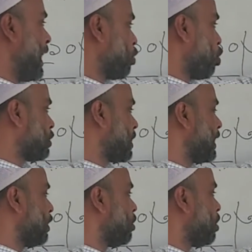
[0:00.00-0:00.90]
একক
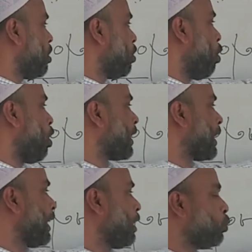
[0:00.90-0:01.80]
স্থানীয়
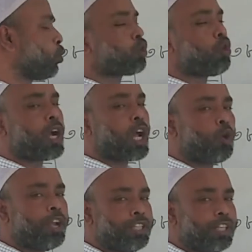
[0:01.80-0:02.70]
অঙ্কে জোর সংখ্যা
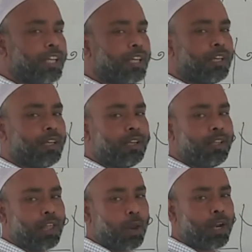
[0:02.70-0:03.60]
রয়েছে
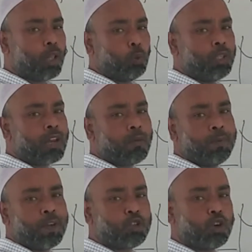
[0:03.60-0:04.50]
তার মানে দুই দ্বারা
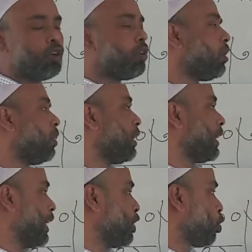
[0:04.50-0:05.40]
বিভাজ্য
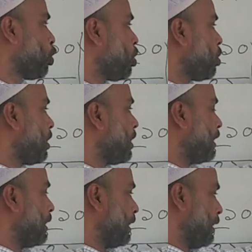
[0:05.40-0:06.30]
কিন্তু
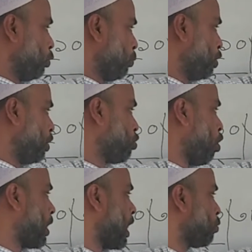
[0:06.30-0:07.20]
তুমি যদি
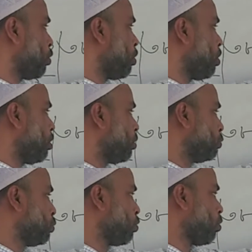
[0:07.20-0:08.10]
সংখ্যাগুলো
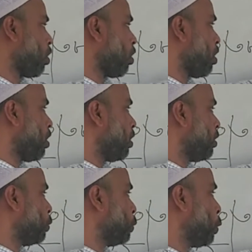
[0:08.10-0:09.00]
যোগ করো
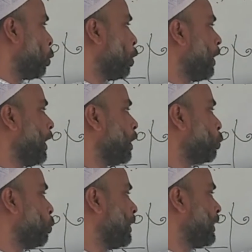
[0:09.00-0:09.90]
দুই
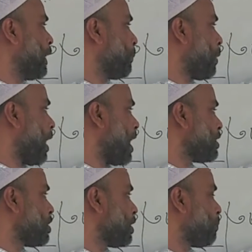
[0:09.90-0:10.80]
দুয়ে তিনে পাঁচ
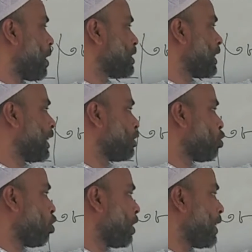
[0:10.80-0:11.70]
পাঁচ একে
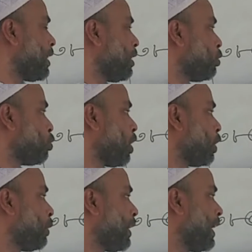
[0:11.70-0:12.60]
ছয় ছয়
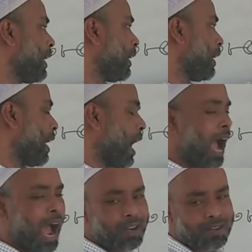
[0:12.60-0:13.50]
দুয়ে
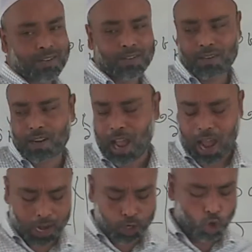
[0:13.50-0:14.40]
আট
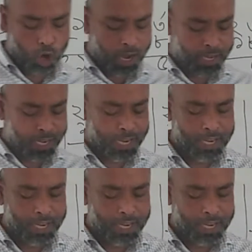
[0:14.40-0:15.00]
আট সংখ্যাটি